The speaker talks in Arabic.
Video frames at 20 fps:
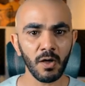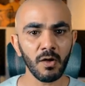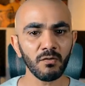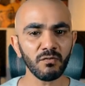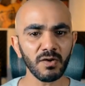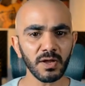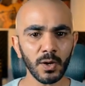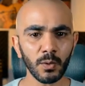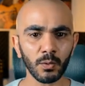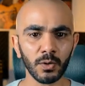
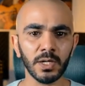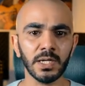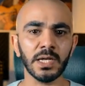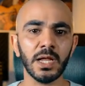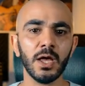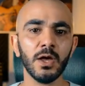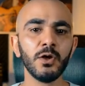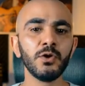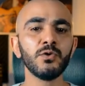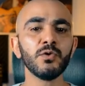فلو قلنا
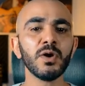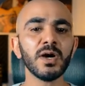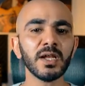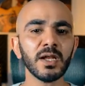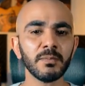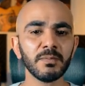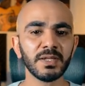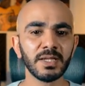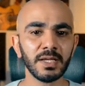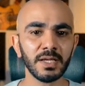إنه أنا
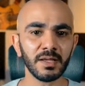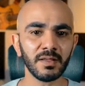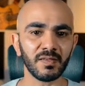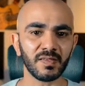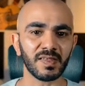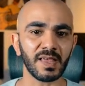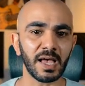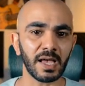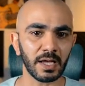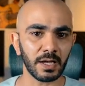بدي
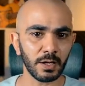أنسخ